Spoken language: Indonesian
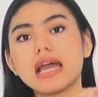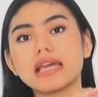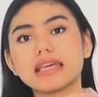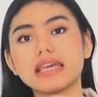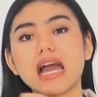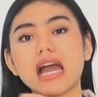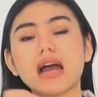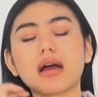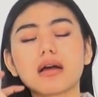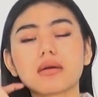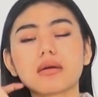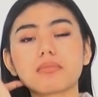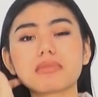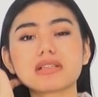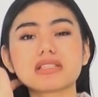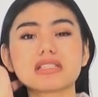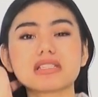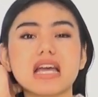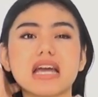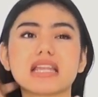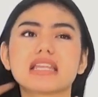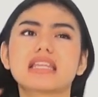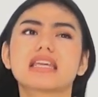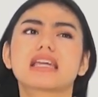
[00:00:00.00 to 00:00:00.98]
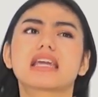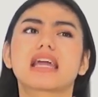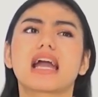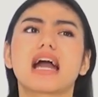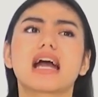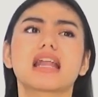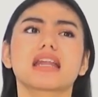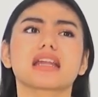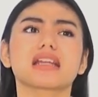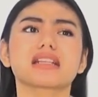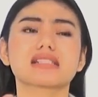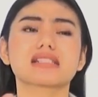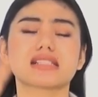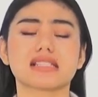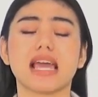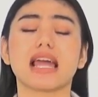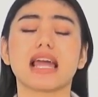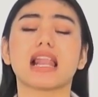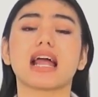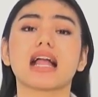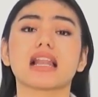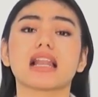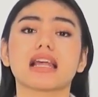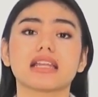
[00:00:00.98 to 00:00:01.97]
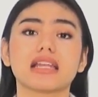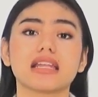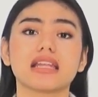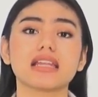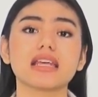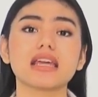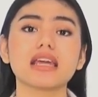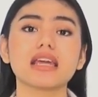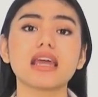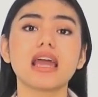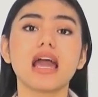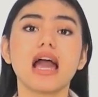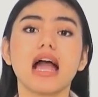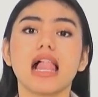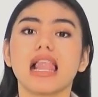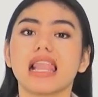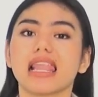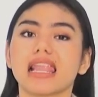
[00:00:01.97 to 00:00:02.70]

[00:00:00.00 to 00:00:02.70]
yang menjadikan style kalian ini